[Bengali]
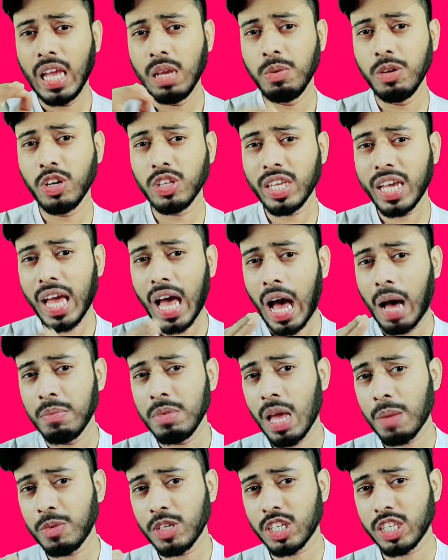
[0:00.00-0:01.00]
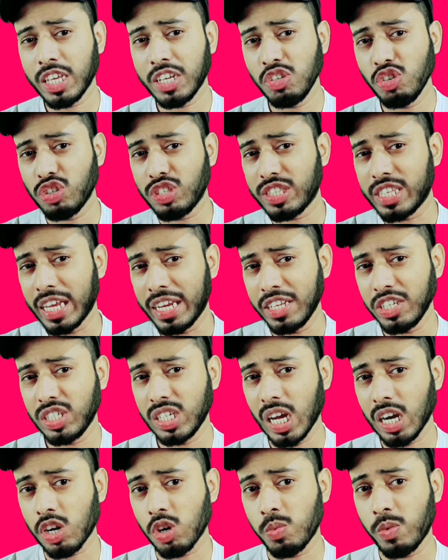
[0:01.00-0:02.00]
এই ভিডিওতে আমি আপনার সাথে কিছু
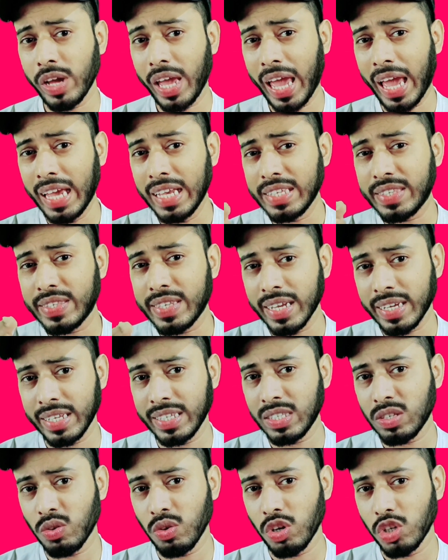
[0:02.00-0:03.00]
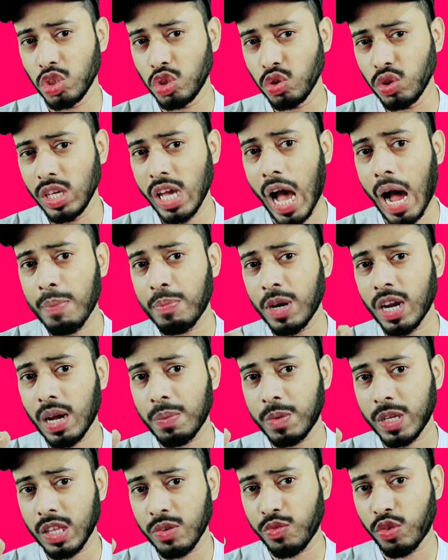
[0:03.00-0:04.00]
সেটিংস শেয়ার করব এই সেটিংসগুলো যদি
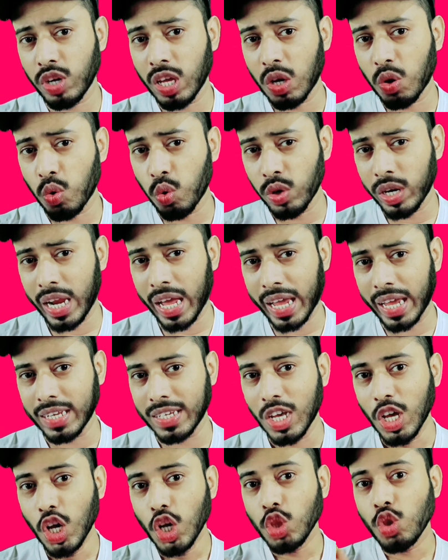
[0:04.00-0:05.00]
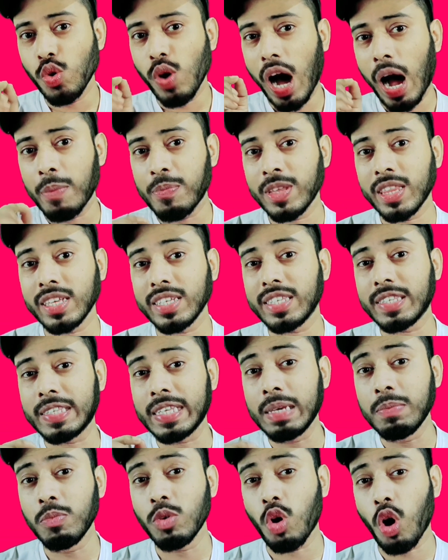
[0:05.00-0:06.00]
আপনারা আপনাদের ফোনে করে রাখেন তো আপনাদের
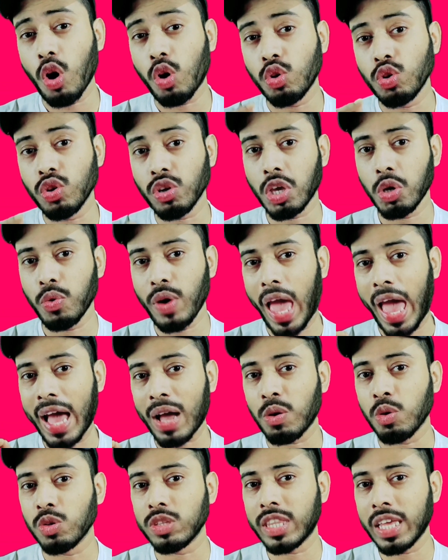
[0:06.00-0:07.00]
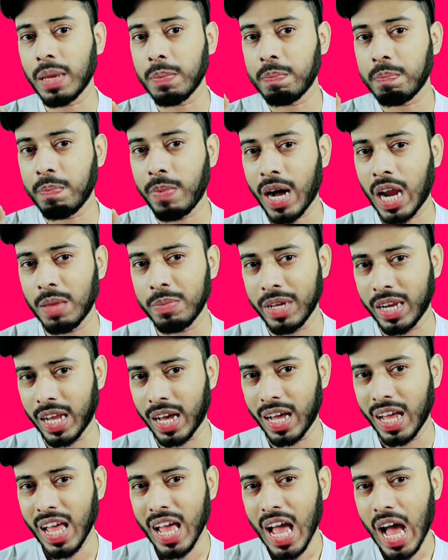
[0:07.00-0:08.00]
সিম কখনো কেউ হ্যাক করতে পারবে
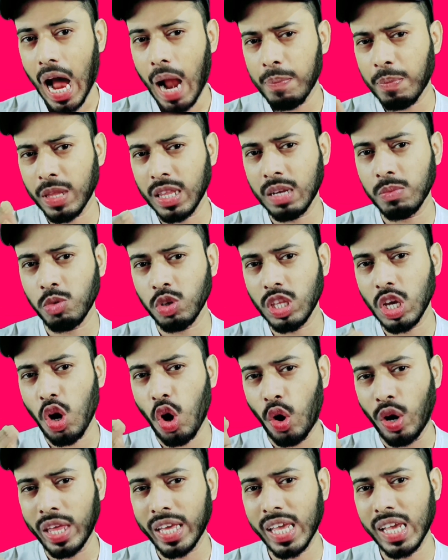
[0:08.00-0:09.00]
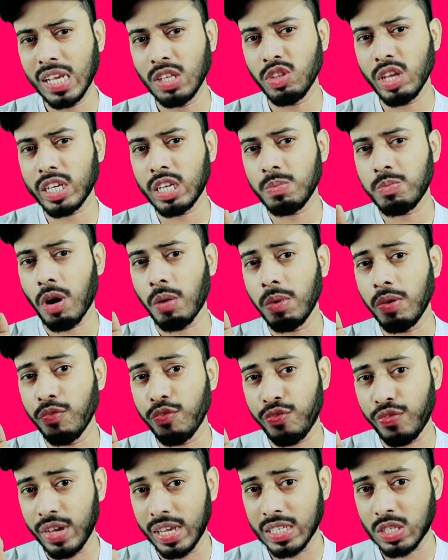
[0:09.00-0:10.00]
না আপনাদের মধ্যে অনেকেই কিন্তু একটি
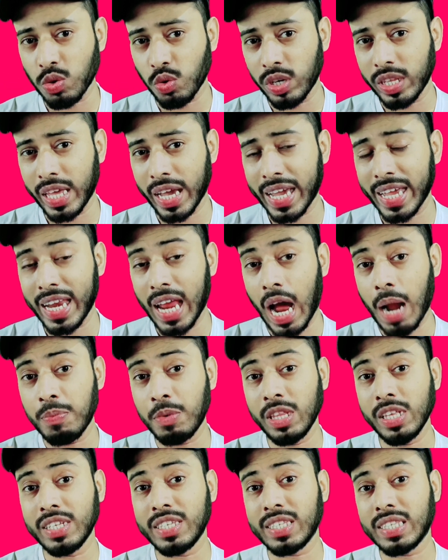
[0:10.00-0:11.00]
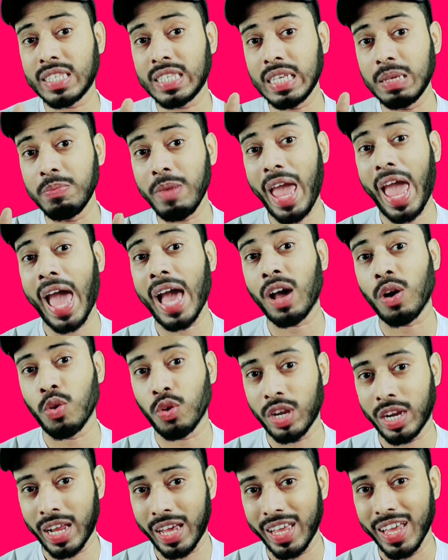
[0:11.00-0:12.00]
প্রবলেম ফেস করে থাকেন আপনাদের সিম হ্যাক
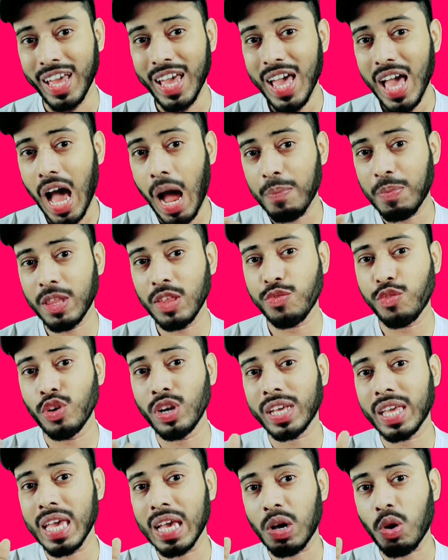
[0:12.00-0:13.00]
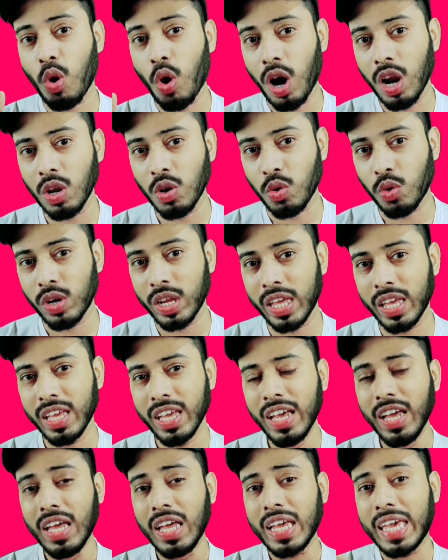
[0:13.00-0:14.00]
করে নেয় আপনাদের ফোনে কে কল করে
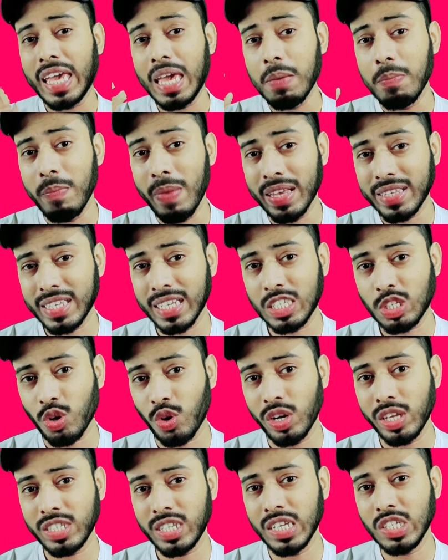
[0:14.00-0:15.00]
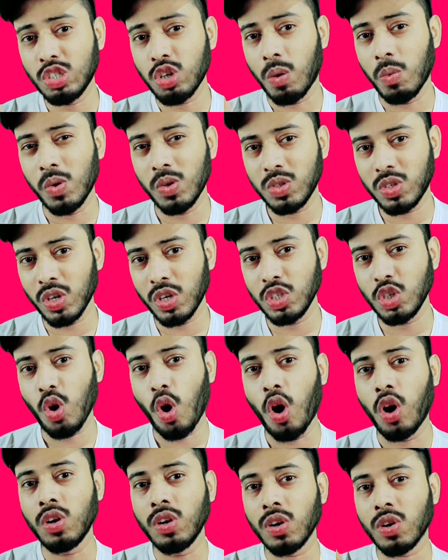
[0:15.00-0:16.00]
কে মেসেজ করে সেই সমস্ত
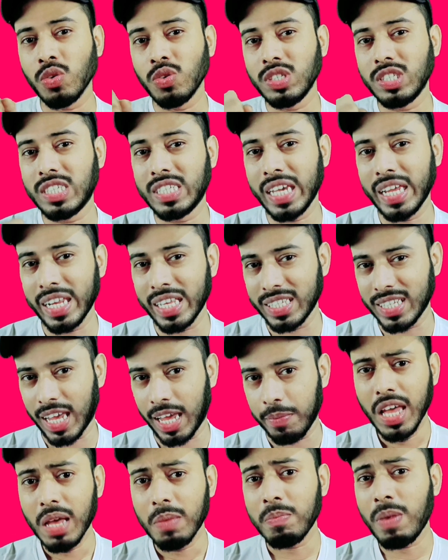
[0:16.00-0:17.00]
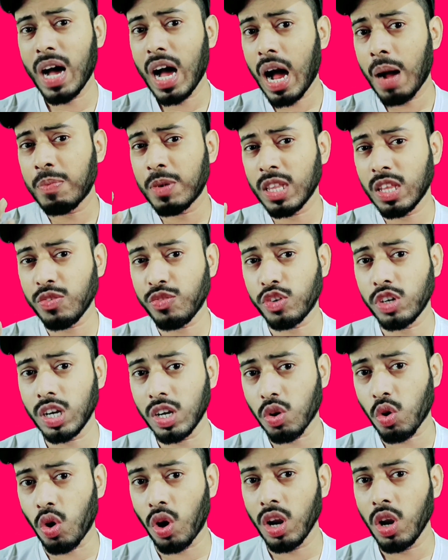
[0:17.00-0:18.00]
কিছু অন্য কেউ জেনে যায় বা আপনাদের
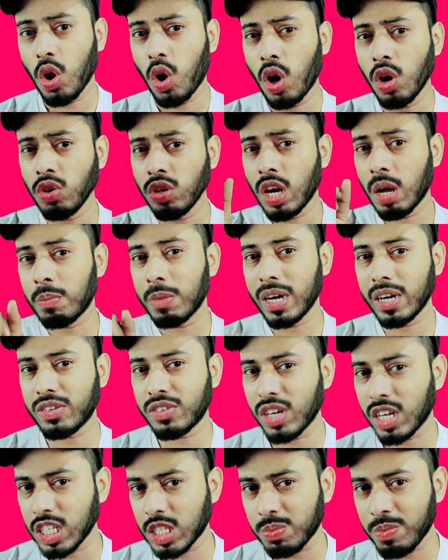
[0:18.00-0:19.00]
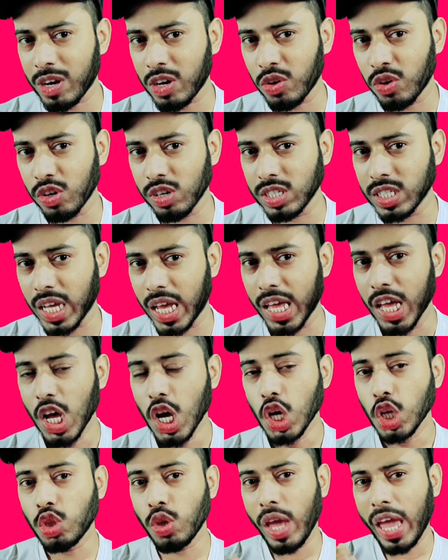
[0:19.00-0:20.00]
ফোনের কল অন্য নাম্বারে ট্রান্সফার হয়ে যায়
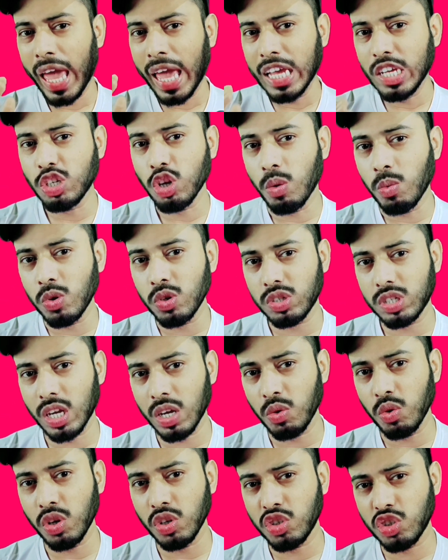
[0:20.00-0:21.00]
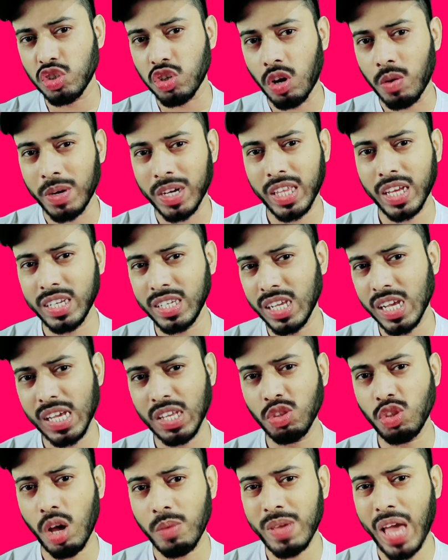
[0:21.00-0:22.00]
তো এই সমস্যাগুলোর সমাধান
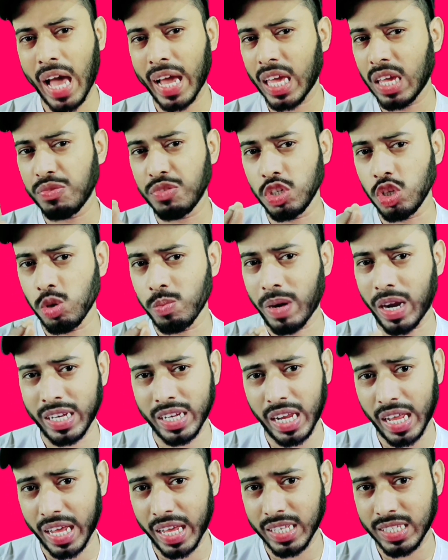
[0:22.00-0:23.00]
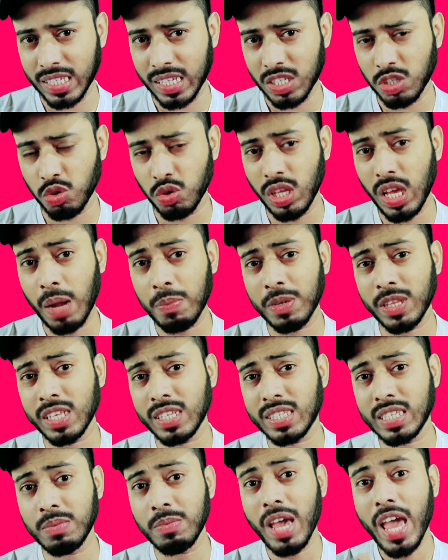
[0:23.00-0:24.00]
নিয়ে কিন্তু আমি আগেই ভিডিও বানিয়ে রেখেছি যদি
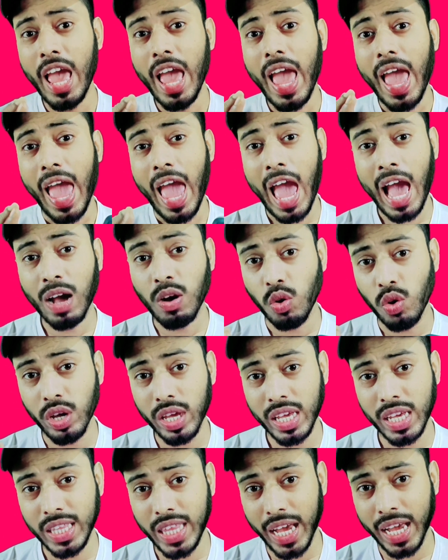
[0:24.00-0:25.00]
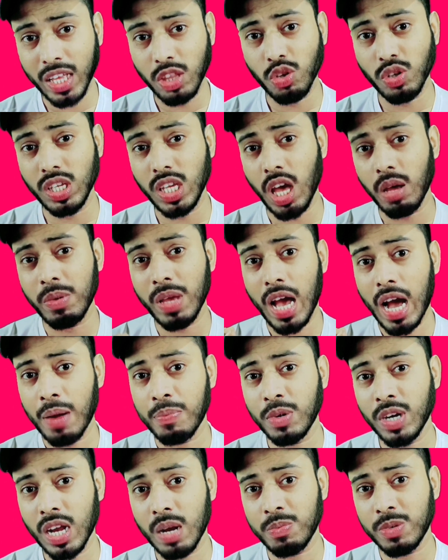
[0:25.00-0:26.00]
আপনাদের সিম হ্যাক হয়ে গিয়ে থাকে তো কীভাবে
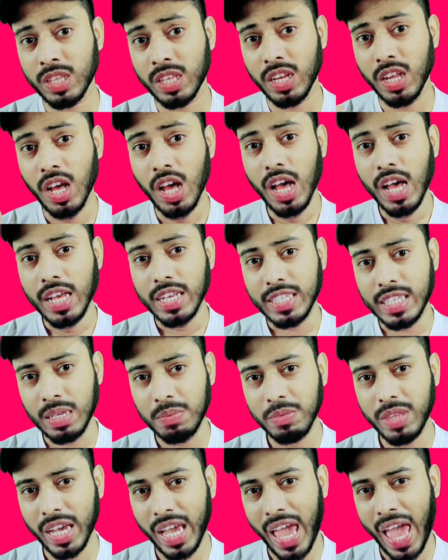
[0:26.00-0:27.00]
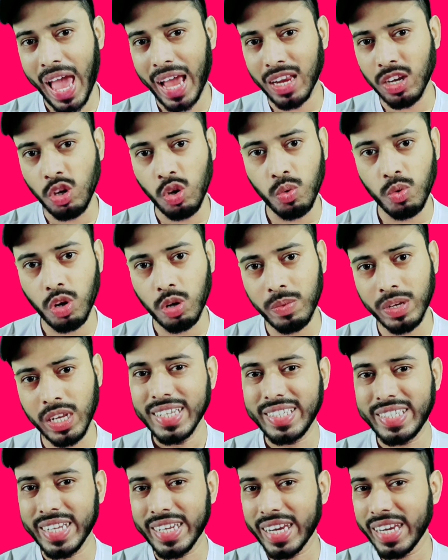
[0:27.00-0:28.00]
আপনারা আপনাদের সিম থেকে হ্যাক নিয়োগ
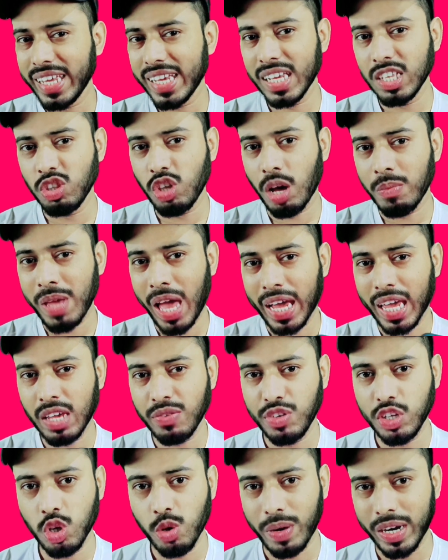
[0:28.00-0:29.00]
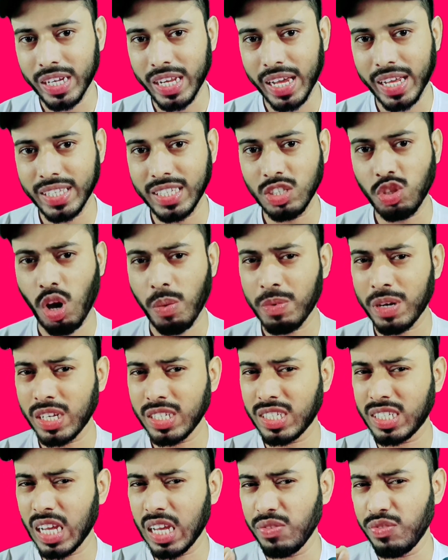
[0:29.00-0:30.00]
করবেন সেটা নিয়ে কিন্তু আমি আগেই ভিডিও বানিয়ে রেখেছি তো
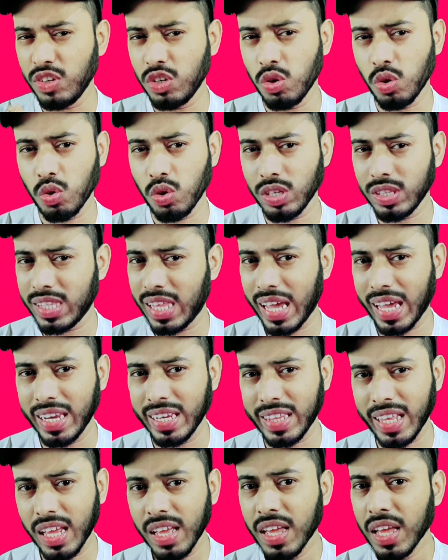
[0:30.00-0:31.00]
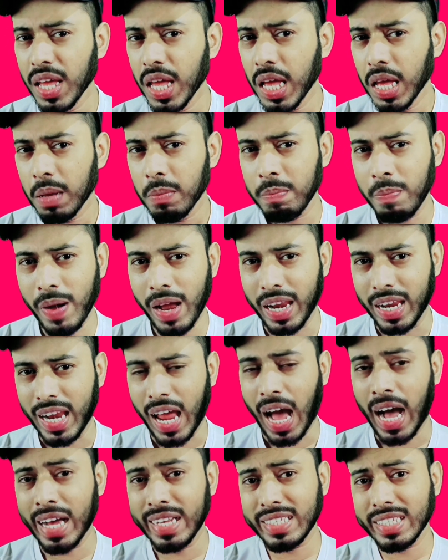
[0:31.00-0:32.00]
আপনারা সেই ভিডিওগুলো দেখে নিতে
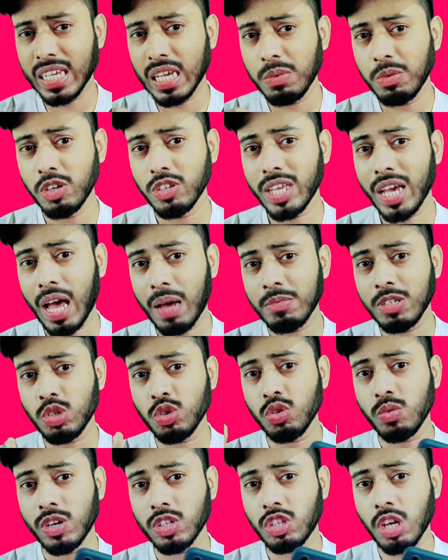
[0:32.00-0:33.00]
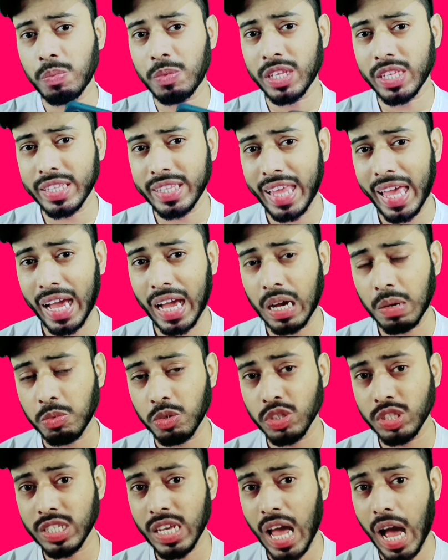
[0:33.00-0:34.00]
পারেন আজকে এই ভিডিওতে আমি শুধুমাত্র আপনাদের
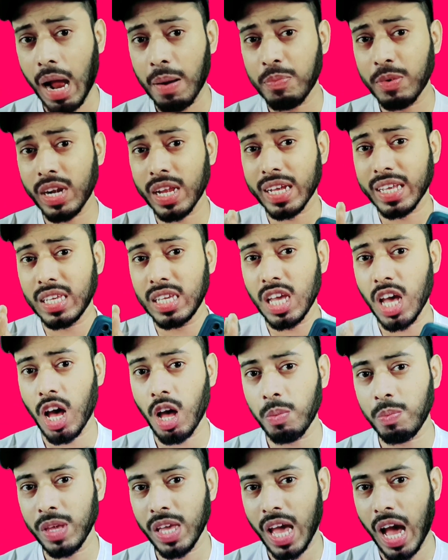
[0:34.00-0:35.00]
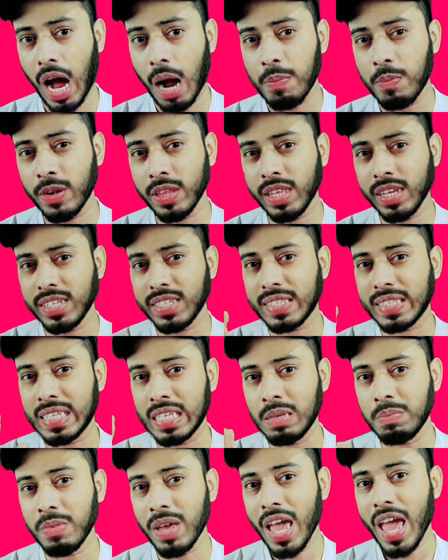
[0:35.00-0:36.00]
দেখাবো যে আপনারা কীভাবে আপনাদের
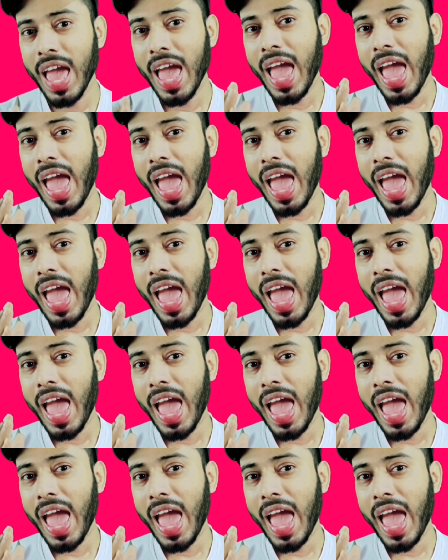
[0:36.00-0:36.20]
সিম